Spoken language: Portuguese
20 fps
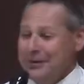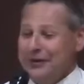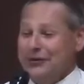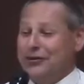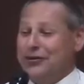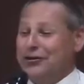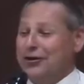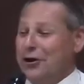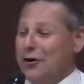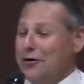
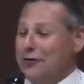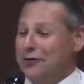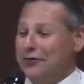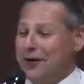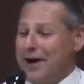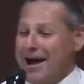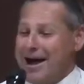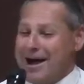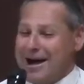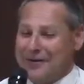
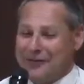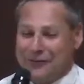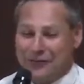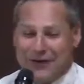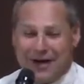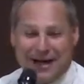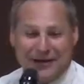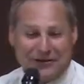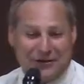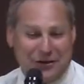Jeová
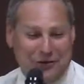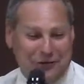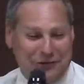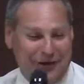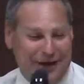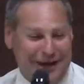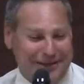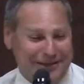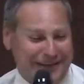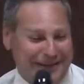Rafa,
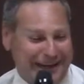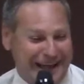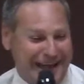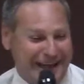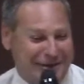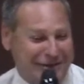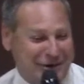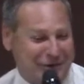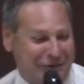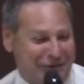Jeová
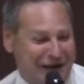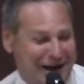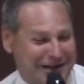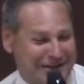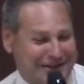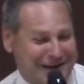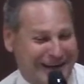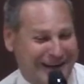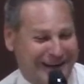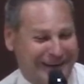Jiré, Jeová
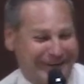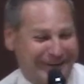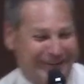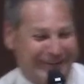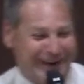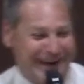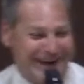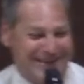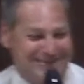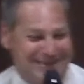Shalom.
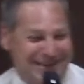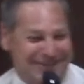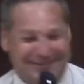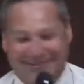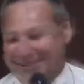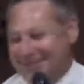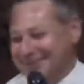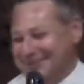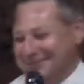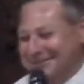Ai, meu
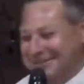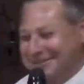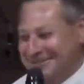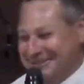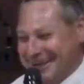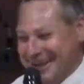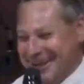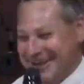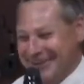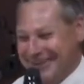Deus do
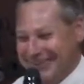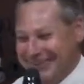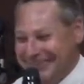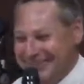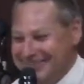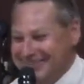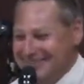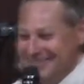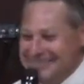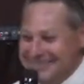céu.
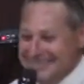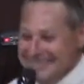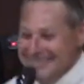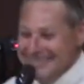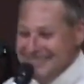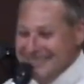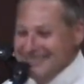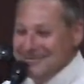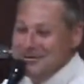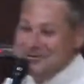
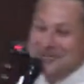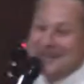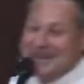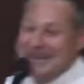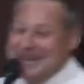Nunca